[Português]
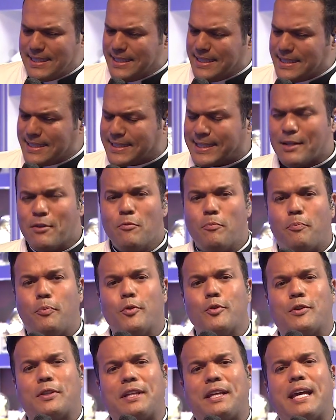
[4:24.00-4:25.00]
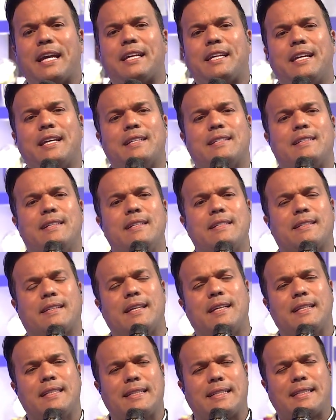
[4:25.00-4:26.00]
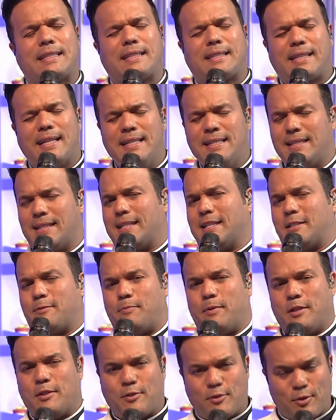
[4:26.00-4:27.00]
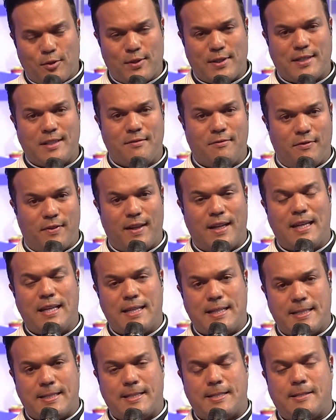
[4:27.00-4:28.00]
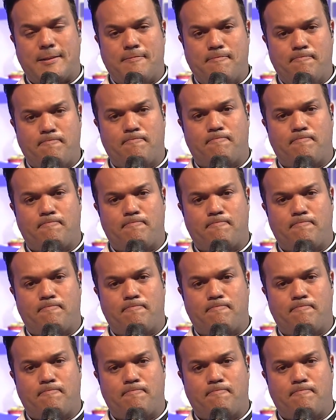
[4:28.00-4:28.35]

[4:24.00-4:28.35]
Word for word: então por que que existem tantas pessoas infelizes?